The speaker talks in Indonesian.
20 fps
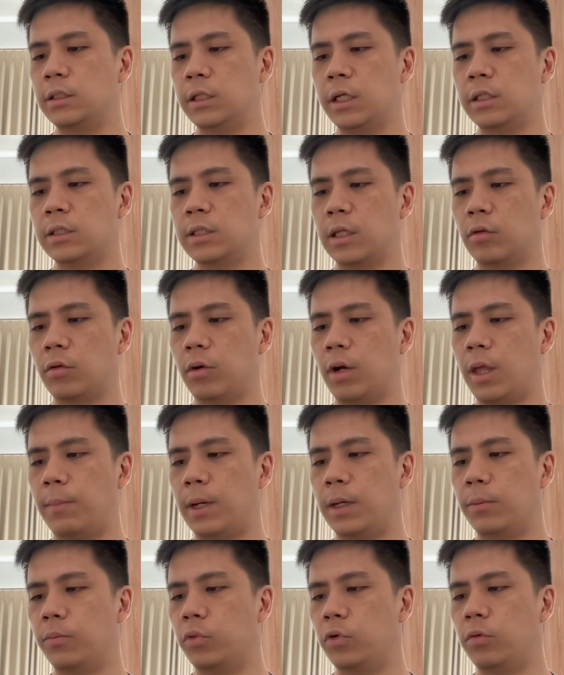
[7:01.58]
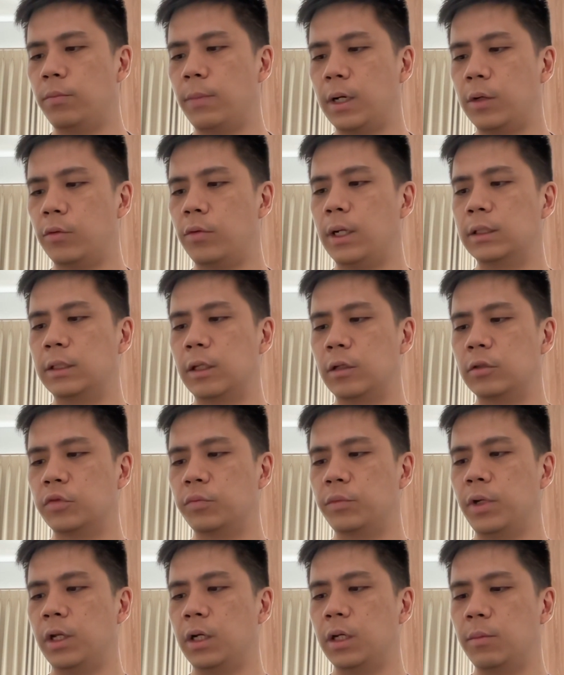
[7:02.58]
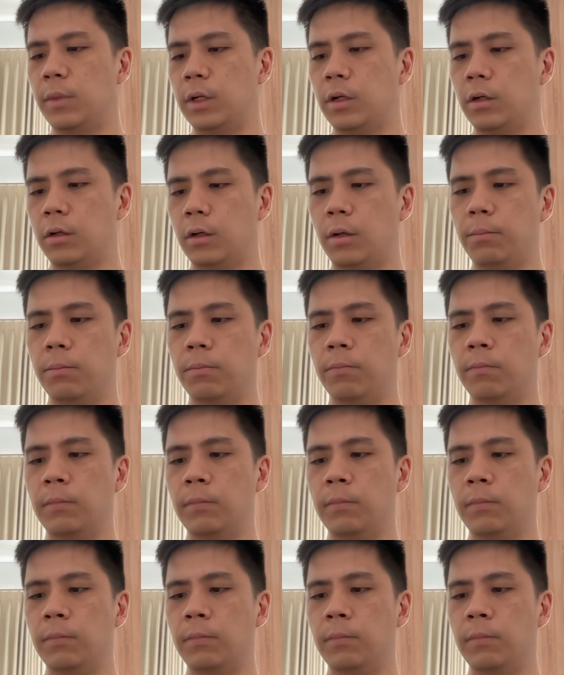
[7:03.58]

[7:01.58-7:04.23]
C180 manual tahun 95 dong om